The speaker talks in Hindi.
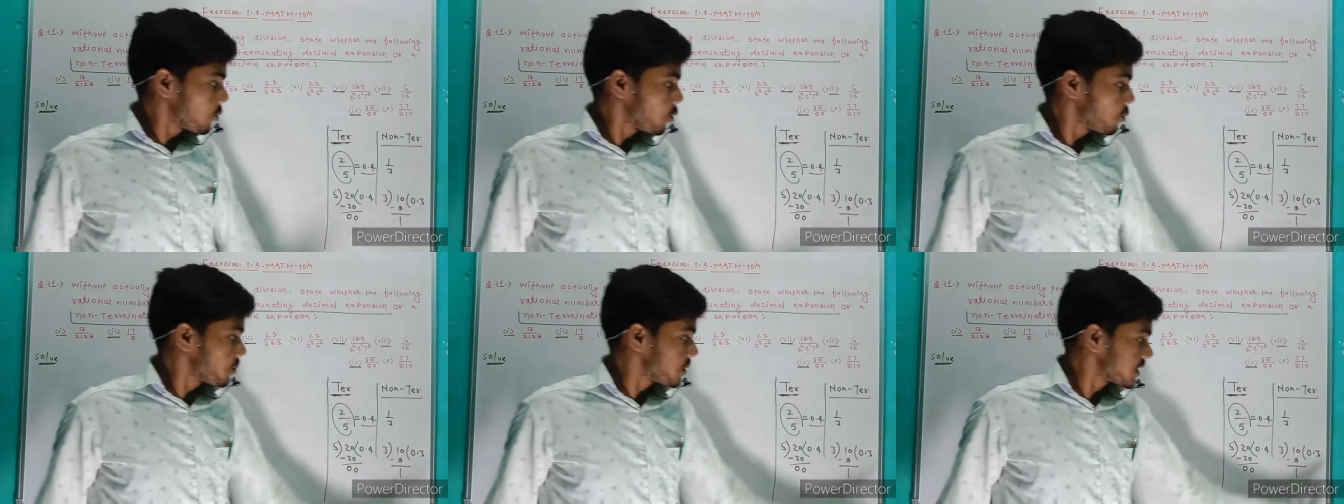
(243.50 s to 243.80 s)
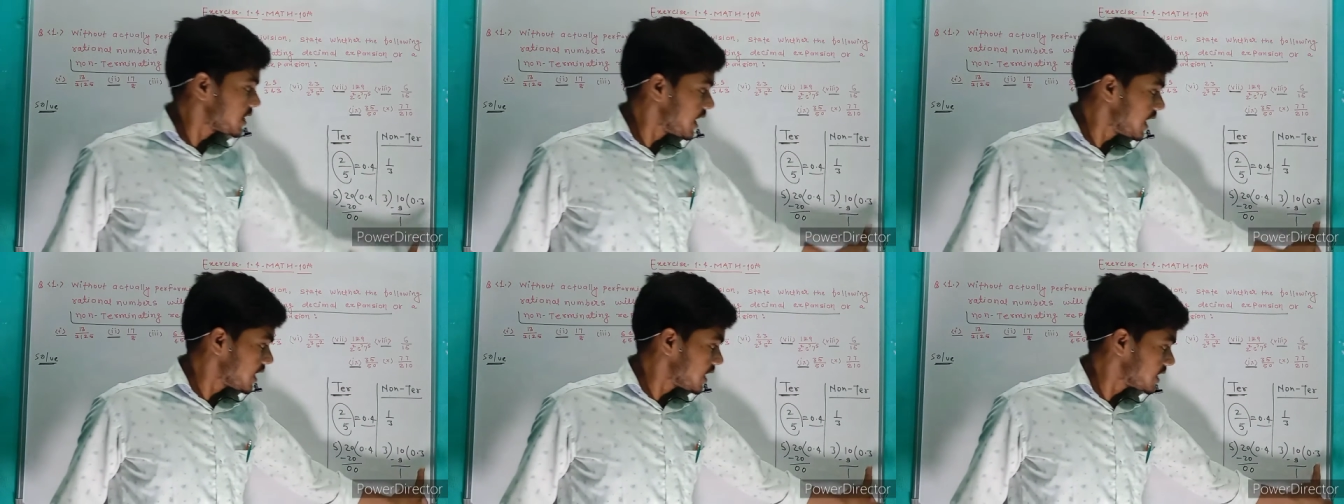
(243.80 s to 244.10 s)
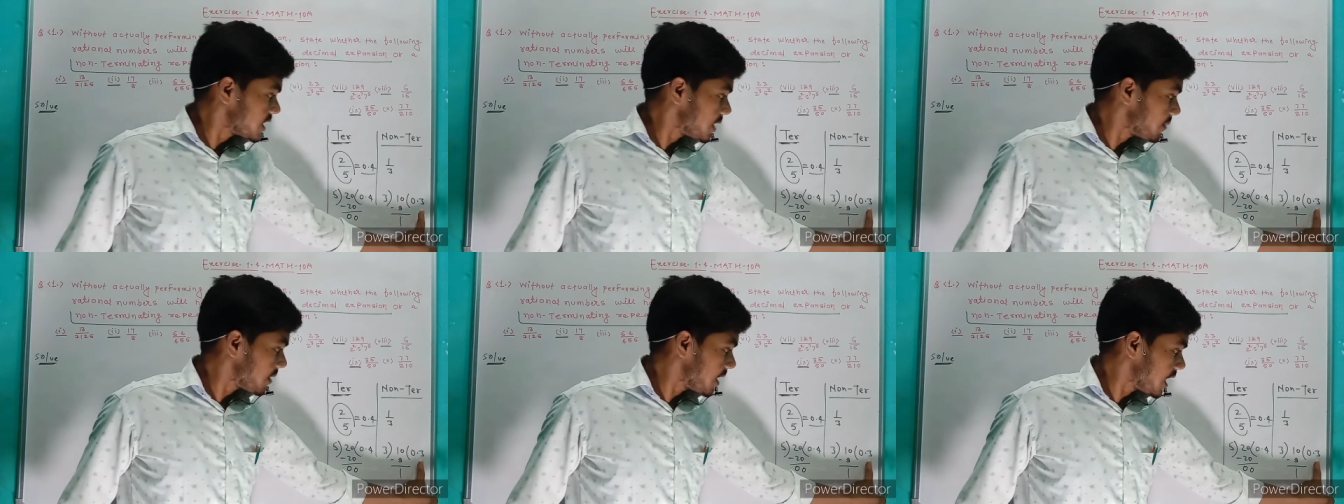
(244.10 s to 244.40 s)
आपको पता है
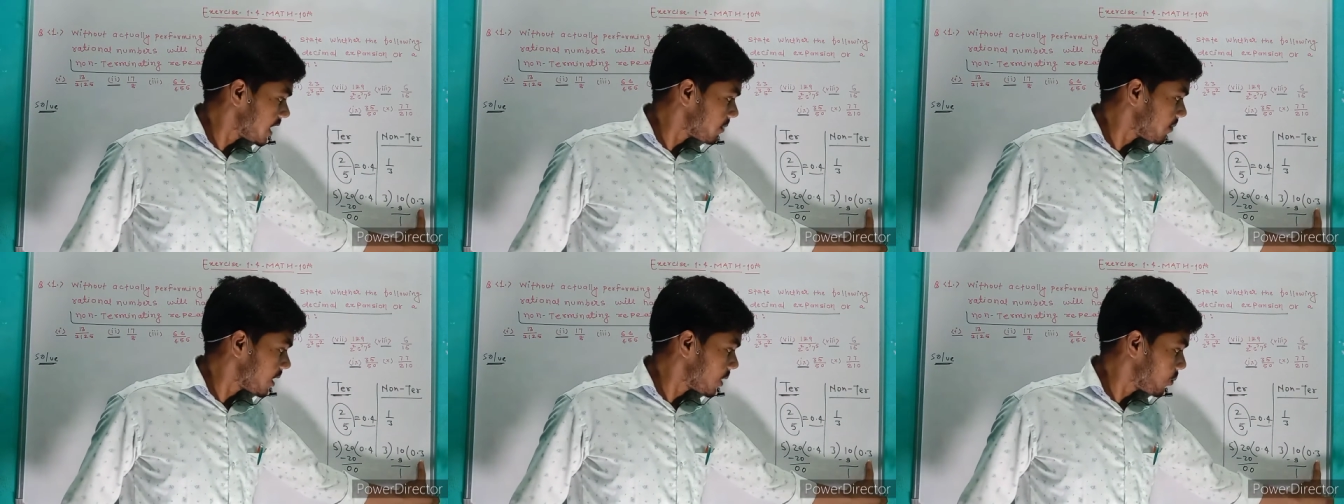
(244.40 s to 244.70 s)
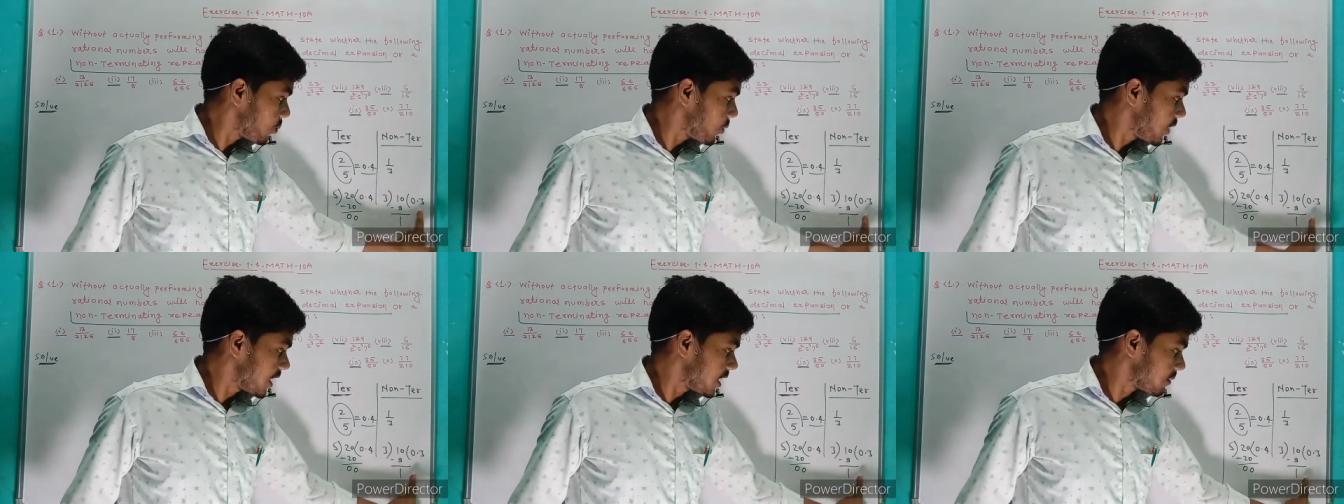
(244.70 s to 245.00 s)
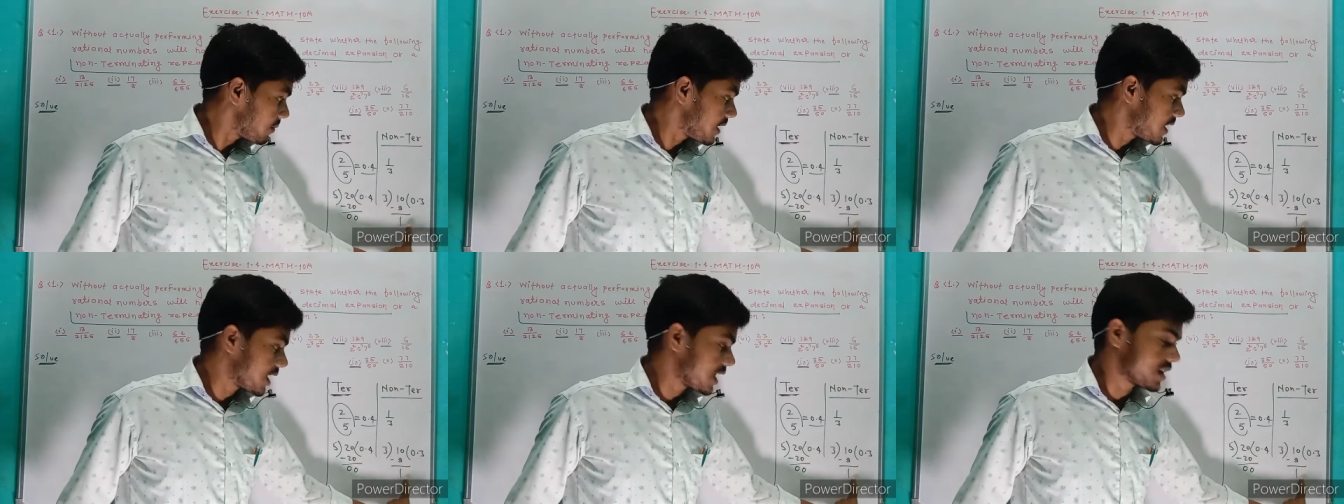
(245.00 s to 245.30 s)
कि जब एक बार
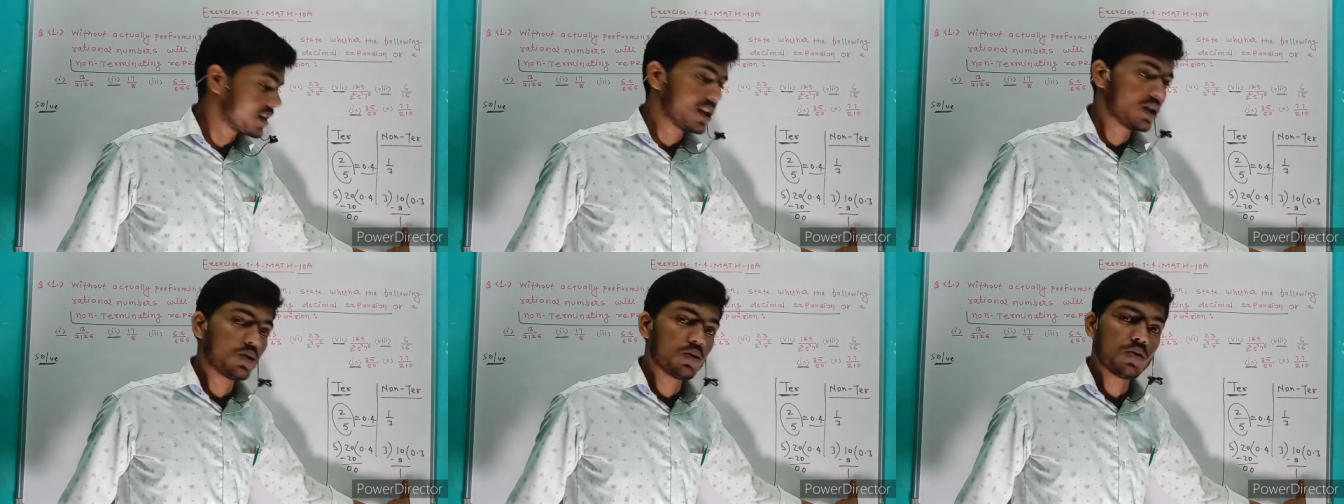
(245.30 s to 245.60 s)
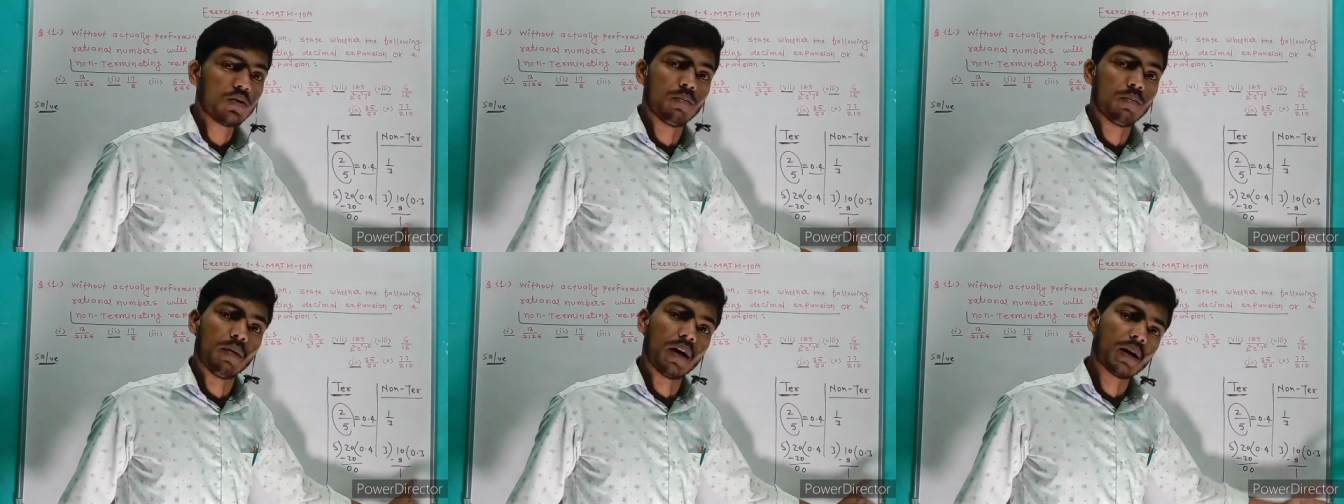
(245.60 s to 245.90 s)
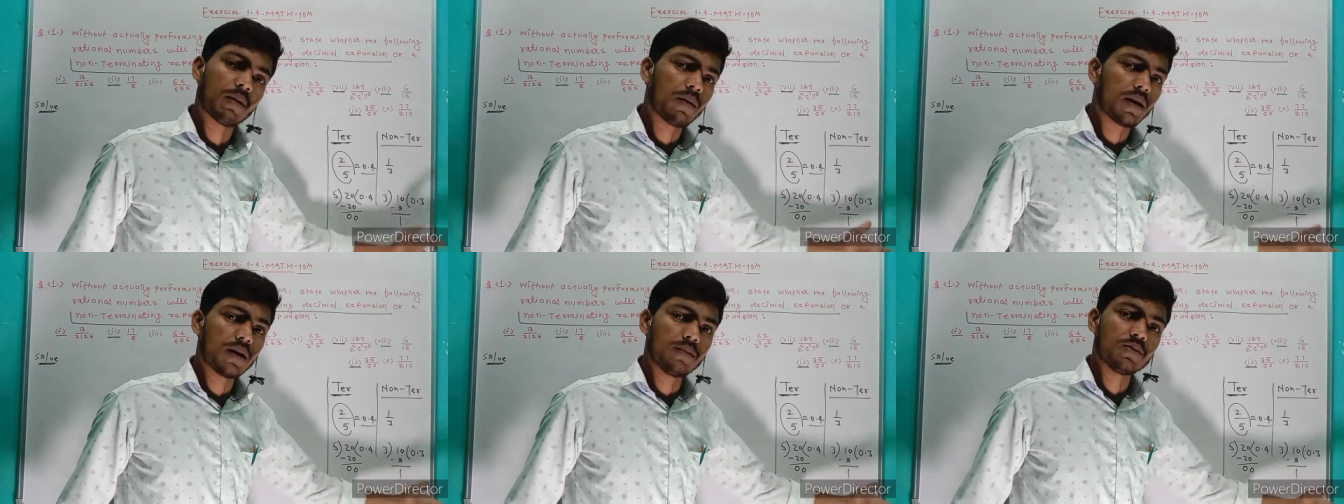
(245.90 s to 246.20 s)
पॉइंट बैठाते हैं तो
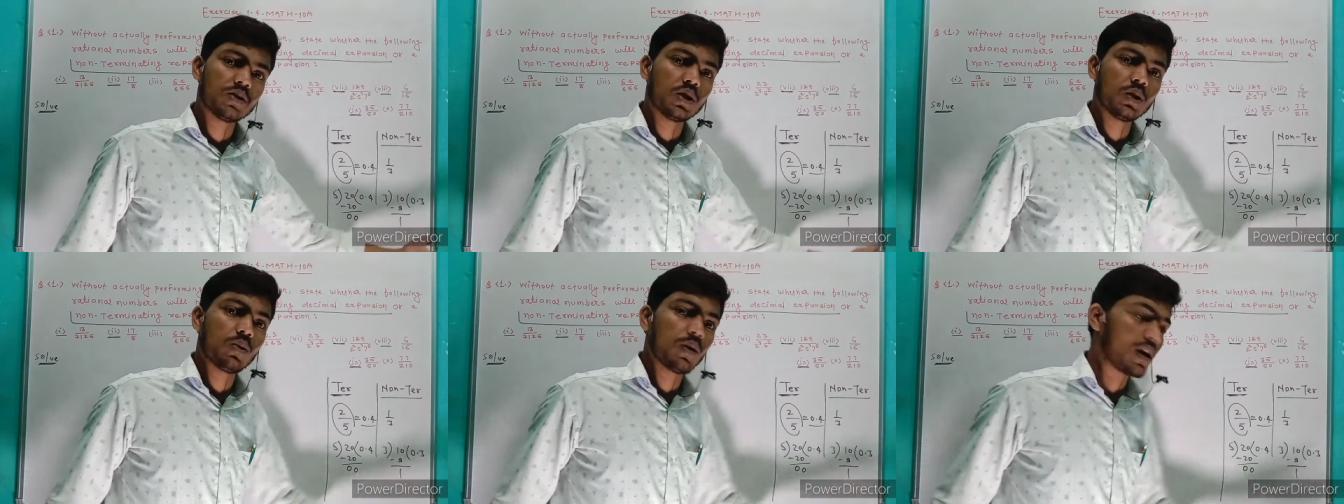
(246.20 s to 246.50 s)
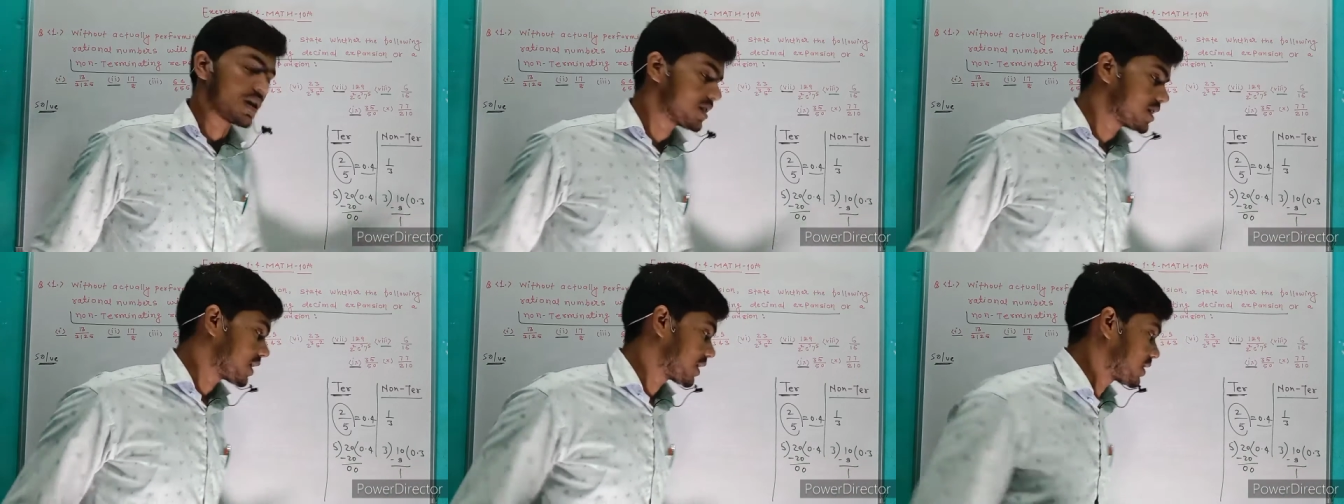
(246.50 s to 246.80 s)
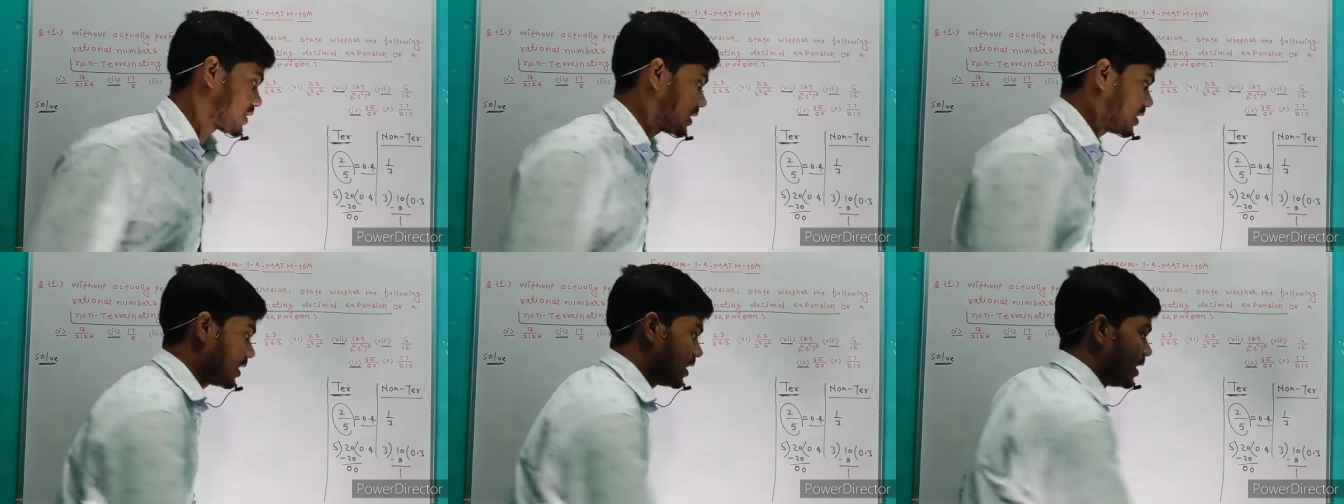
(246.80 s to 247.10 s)
बार बार हम जीरो ला
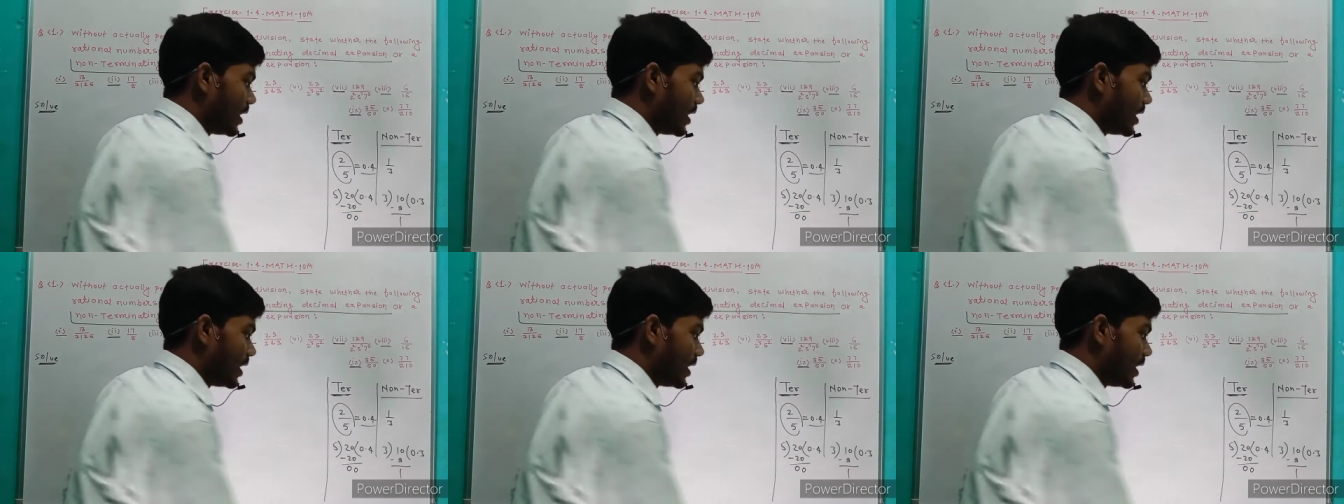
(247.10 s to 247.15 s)
सकते